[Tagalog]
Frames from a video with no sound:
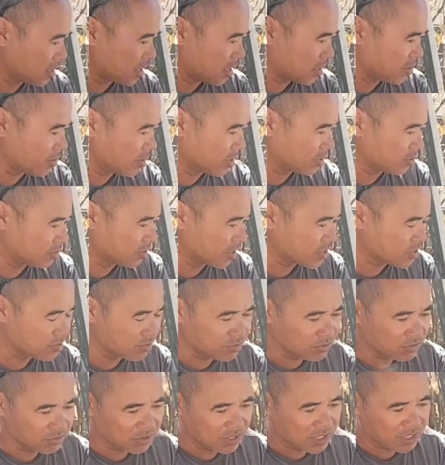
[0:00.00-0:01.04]
ano na to,
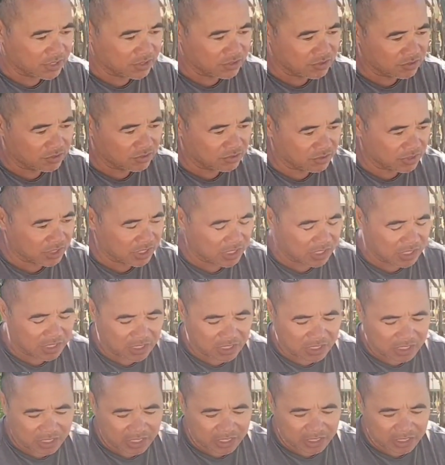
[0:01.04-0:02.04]
nasunog na yung uh,